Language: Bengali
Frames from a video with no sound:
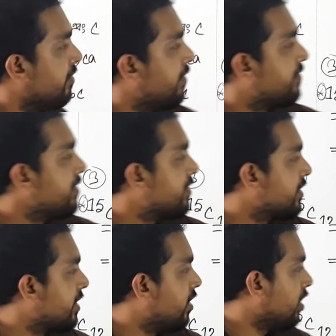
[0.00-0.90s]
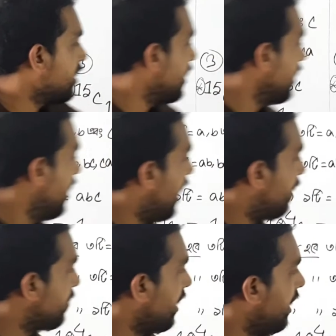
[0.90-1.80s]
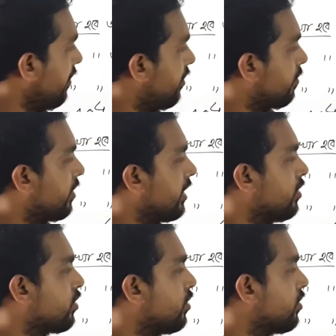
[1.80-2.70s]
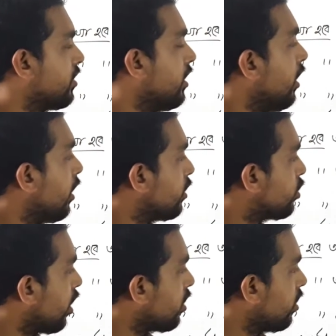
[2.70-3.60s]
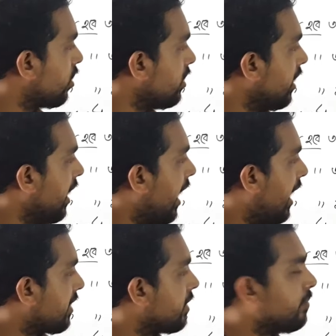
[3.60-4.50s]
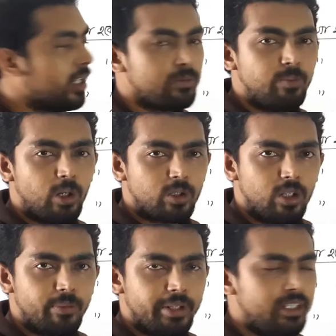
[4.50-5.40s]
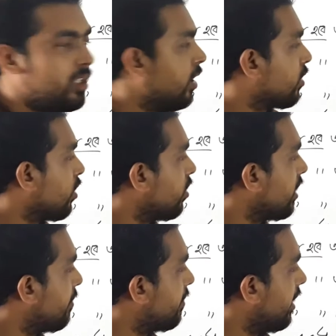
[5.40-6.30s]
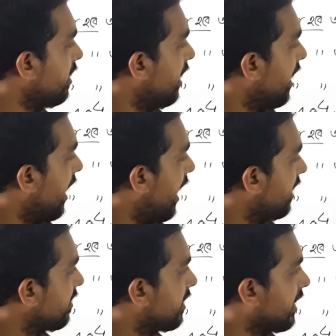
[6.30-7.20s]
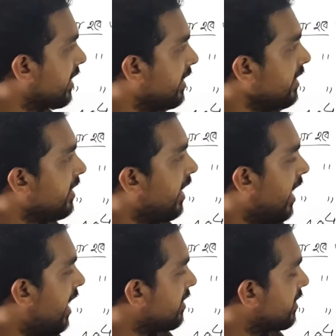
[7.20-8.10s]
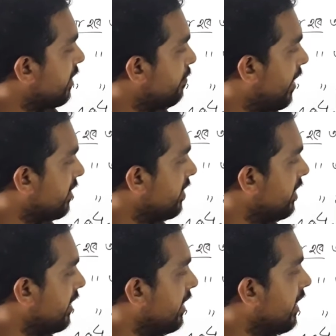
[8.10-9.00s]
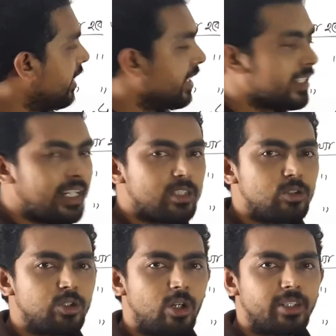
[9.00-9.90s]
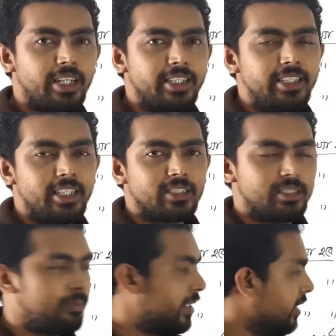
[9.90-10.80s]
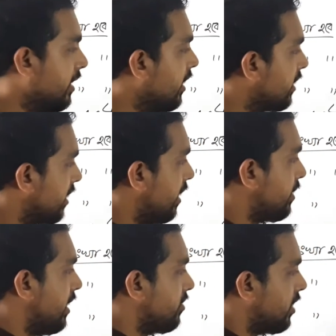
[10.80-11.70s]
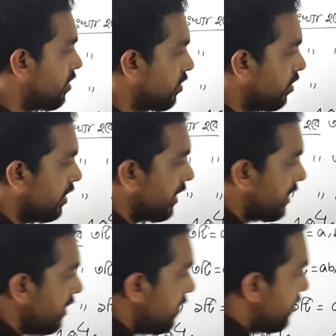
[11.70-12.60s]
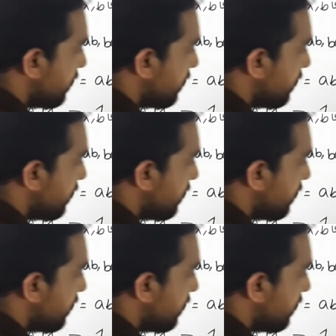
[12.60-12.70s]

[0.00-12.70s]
ফিফটিন সি থ্রি অর্থাৎ আমরা এই ফর্মুলাটা ইউজ করছি যখন আর এর মান বড় হবে তখন আমরা এন থেকে আটটা বাদ দিয়ে এটাকে আরেকটু শর্টকাটে নিয়ে আসতে পারি তাহলে আমাদের আনসার কত হয় দেখি